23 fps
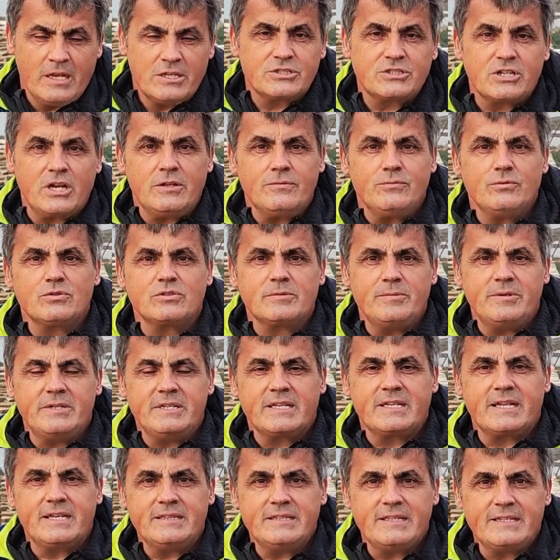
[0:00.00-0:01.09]
Schauen wir uns mal
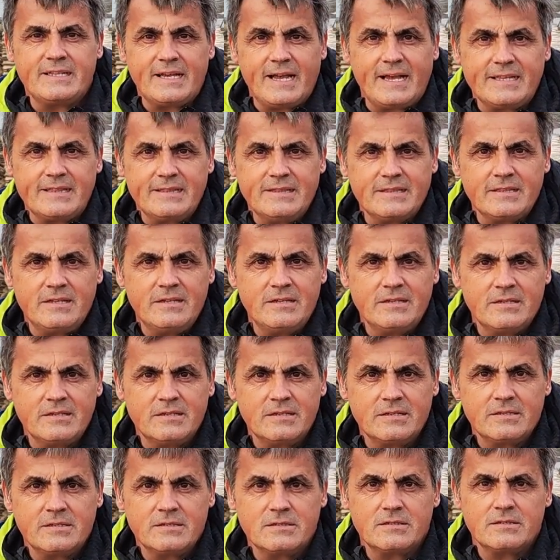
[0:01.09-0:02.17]
die Kandidaten
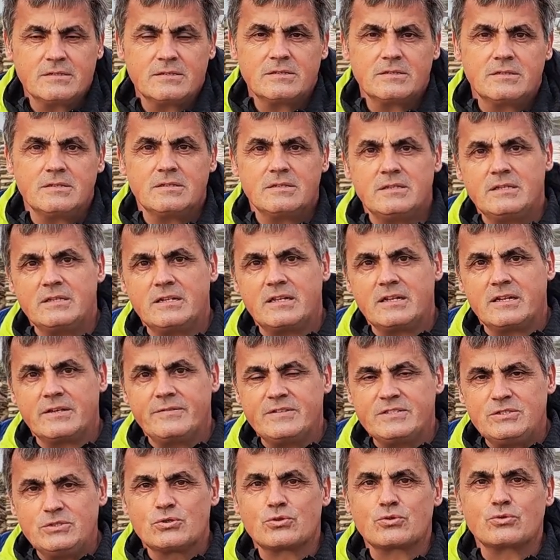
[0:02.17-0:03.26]
in einer
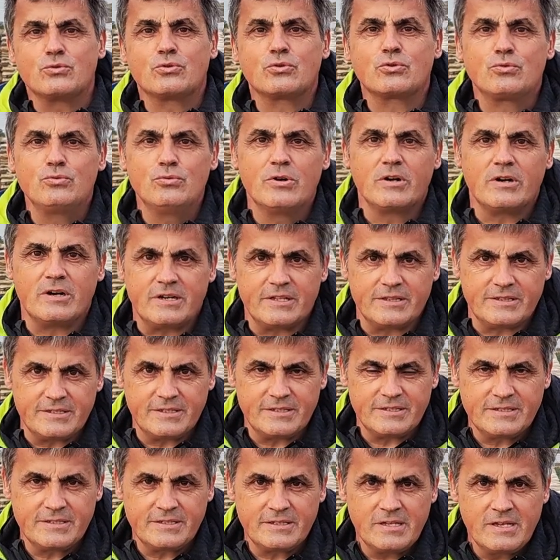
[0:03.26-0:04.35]
gewissen Struktur
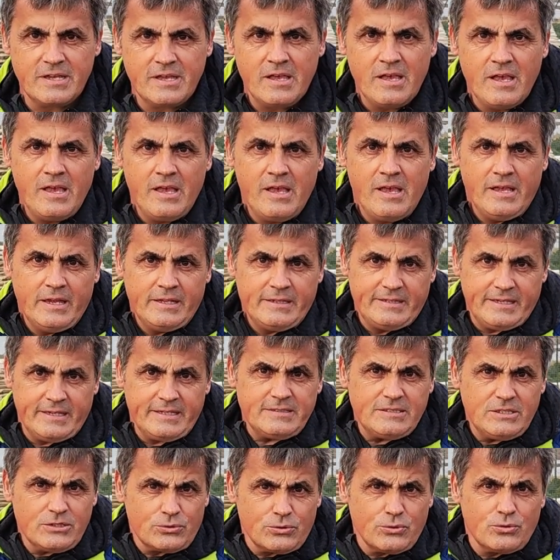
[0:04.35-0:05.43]
an. Die
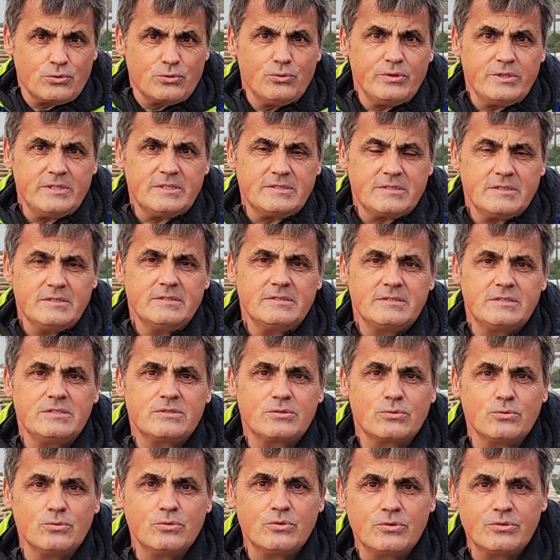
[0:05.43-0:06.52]
erste Struktur ist, sie
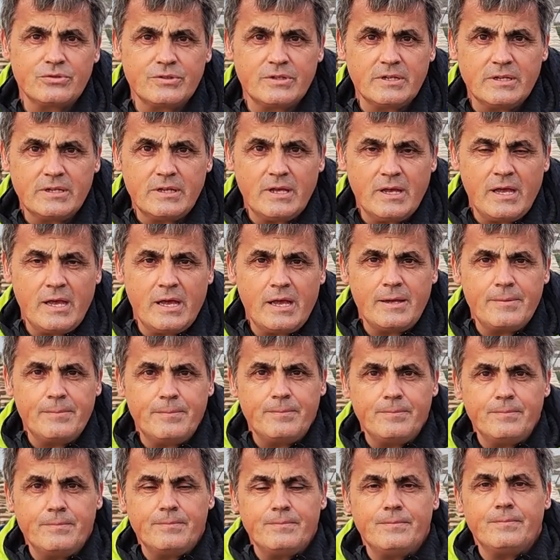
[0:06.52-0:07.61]
suchen äh,
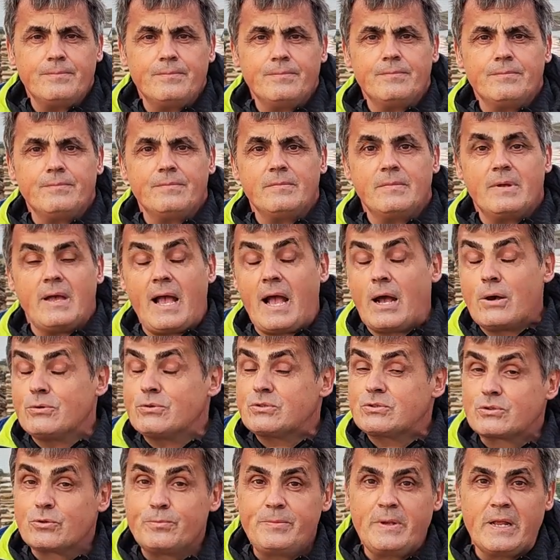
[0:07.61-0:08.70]

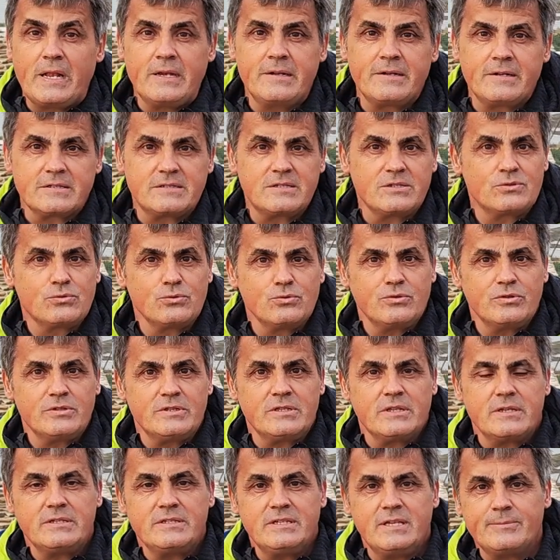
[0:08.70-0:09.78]
Auszubildende, sie
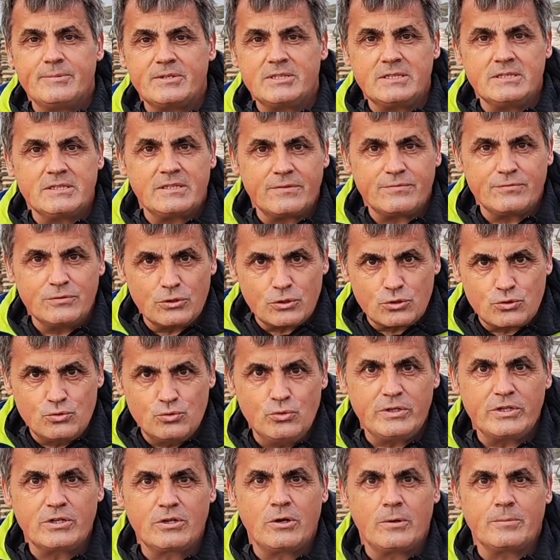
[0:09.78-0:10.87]
suchen jemanden, der von der
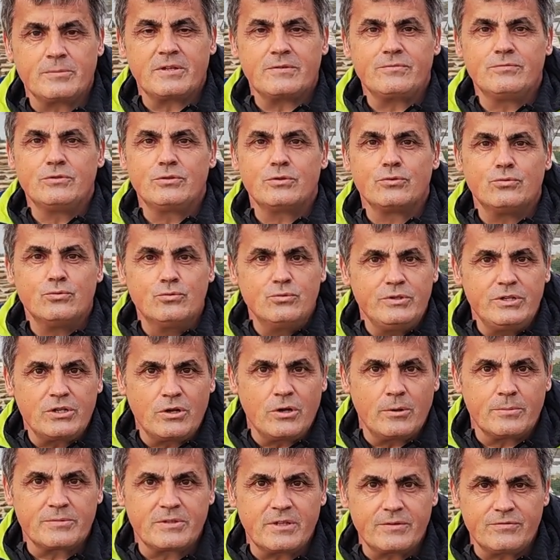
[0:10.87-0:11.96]
Schule kommt, der von der Uni
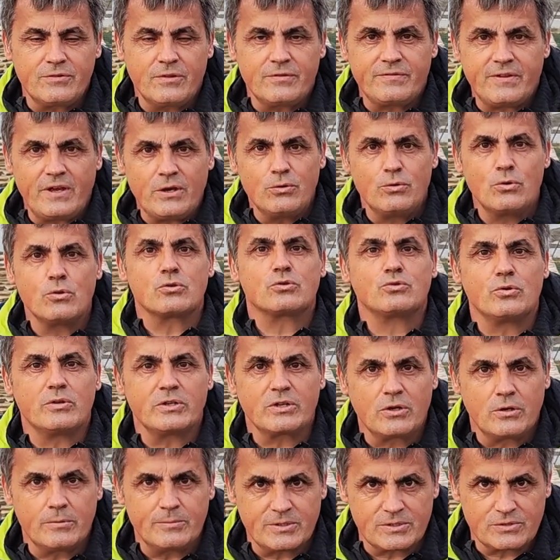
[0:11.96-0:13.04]
kommt, der von der
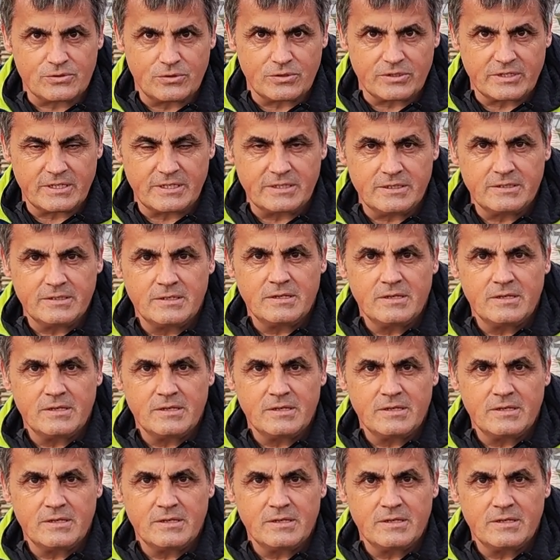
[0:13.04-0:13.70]
Fachhochschule kommen sollte.